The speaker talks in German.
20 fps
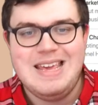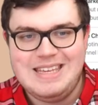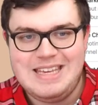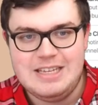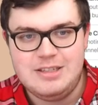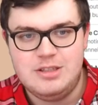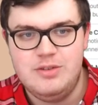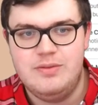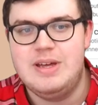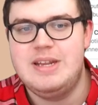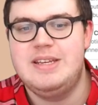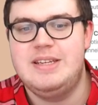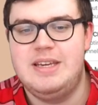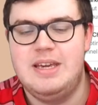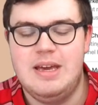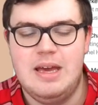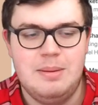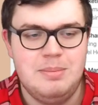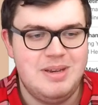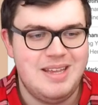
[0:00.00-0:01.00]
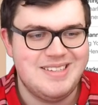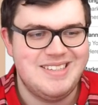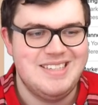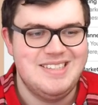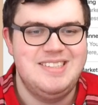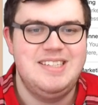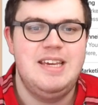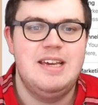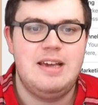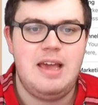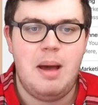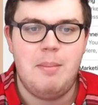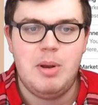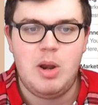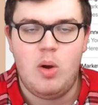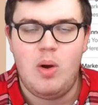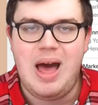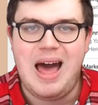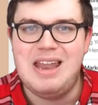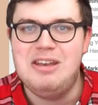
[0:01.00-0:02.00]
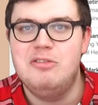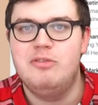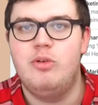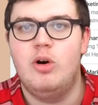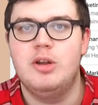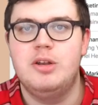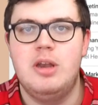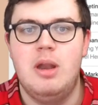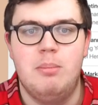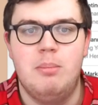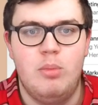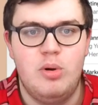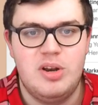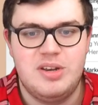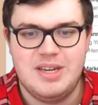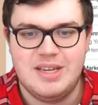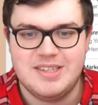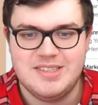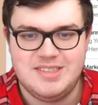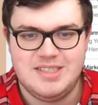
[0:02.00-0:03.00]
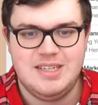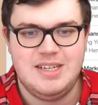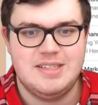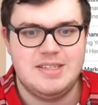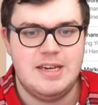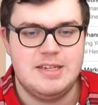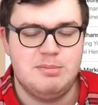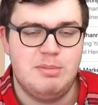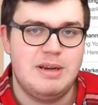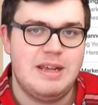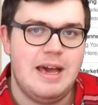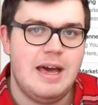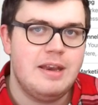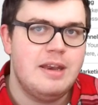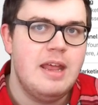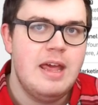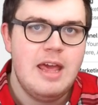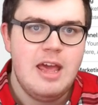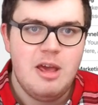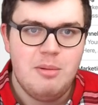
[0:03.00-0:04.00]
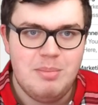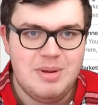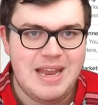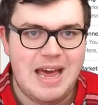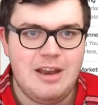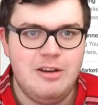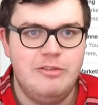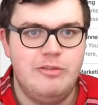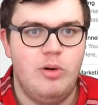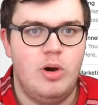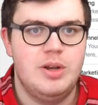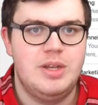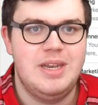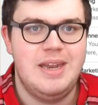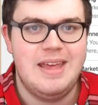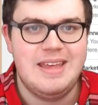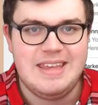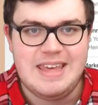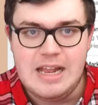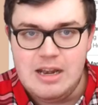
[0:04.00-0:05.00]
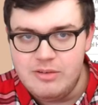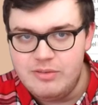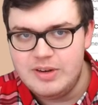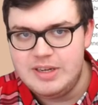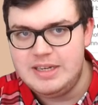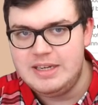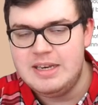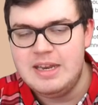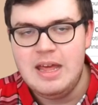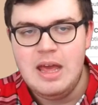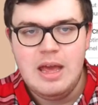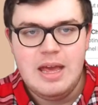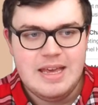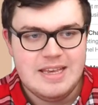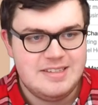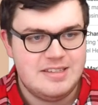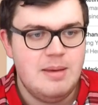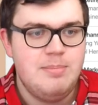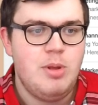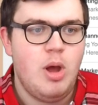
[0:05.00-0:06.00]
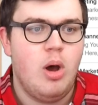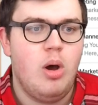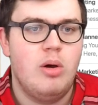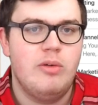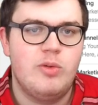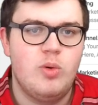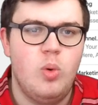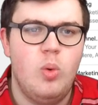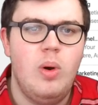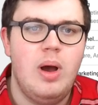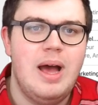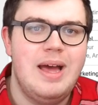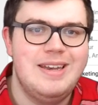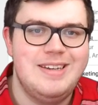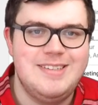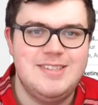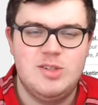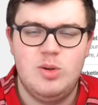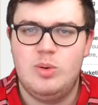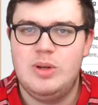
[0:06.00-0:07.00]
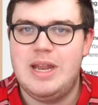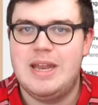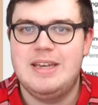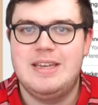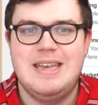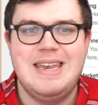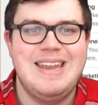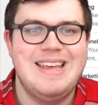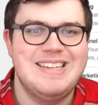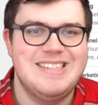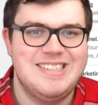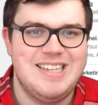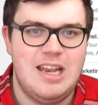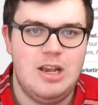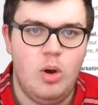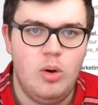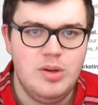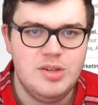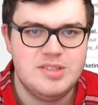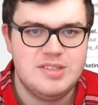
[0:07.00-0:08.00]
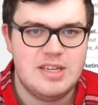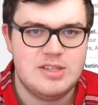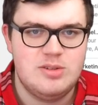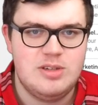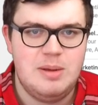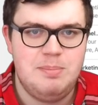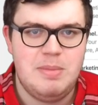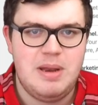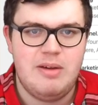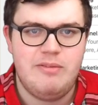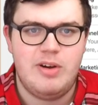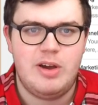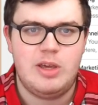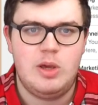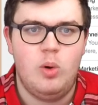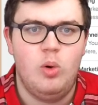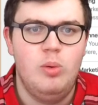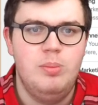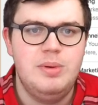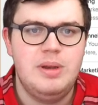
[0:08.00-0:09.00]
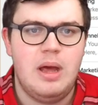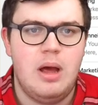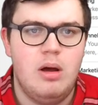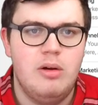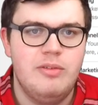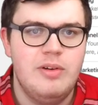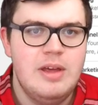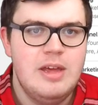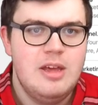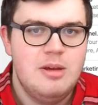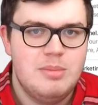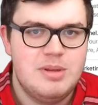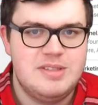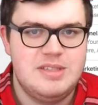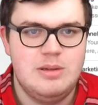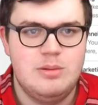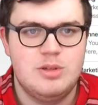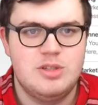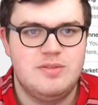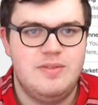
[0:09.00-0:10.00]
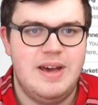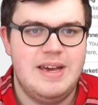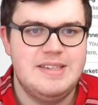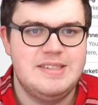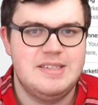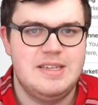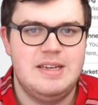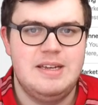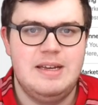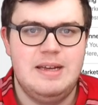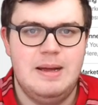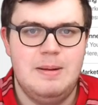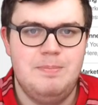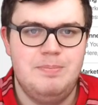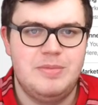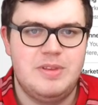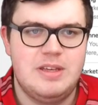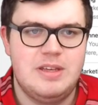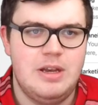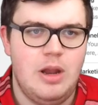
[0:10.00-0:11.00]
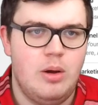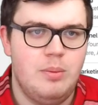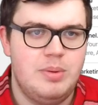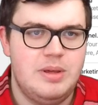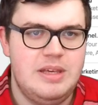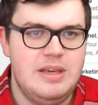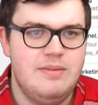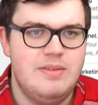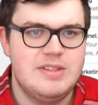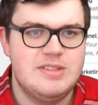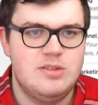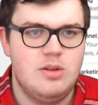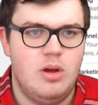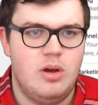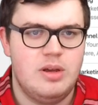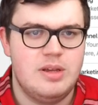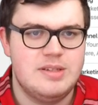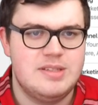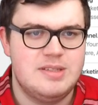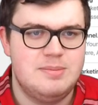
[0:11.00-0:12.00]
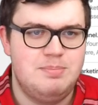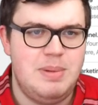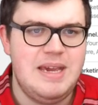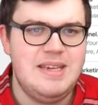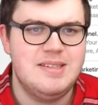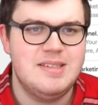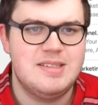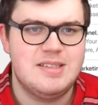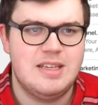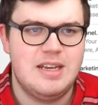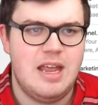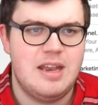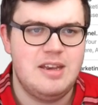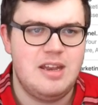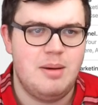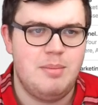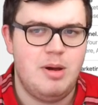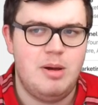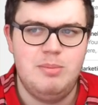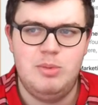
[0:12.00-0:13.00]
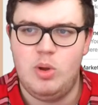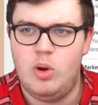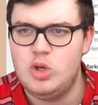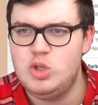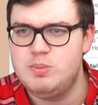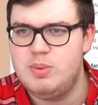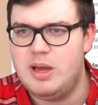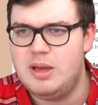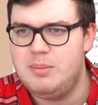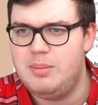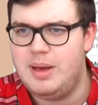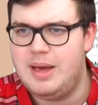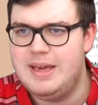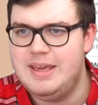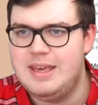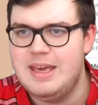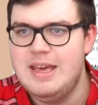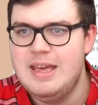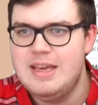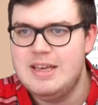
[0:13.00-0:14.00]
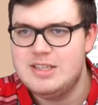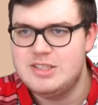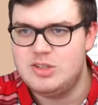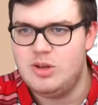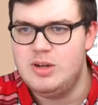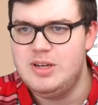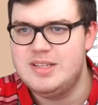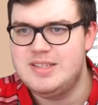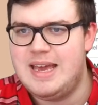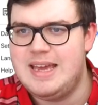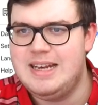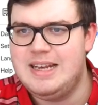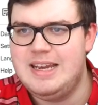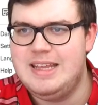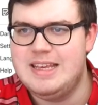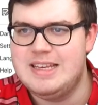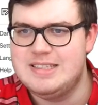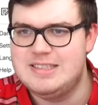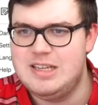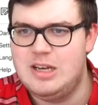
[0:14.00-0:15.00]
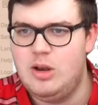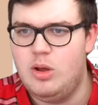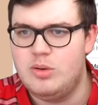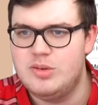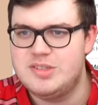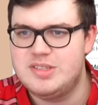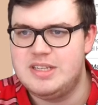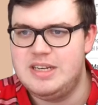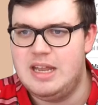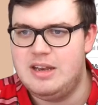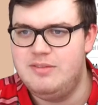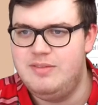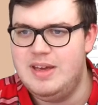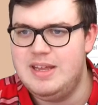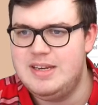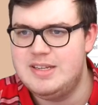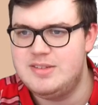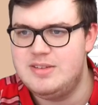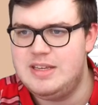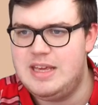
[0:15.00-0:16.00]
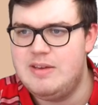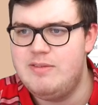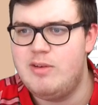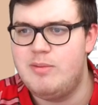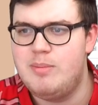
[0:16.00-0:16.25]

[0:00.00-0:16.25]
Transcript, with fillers: jetzt soweit ich ähm, das sehe, kann man auch Antworten monetarisieren, das heißt, man kann mit Antworten Geld verdienen. Es gibt auch auf Cora die sogenannten Salons, dazu geht man einfach hier oben drauf, beziehungsweise, ähm, genau, hier wird es noch Spaces genannt, aber im deutschsprachigen Bereich sollte es eigentlich Salons genannt werden, deswegen gehen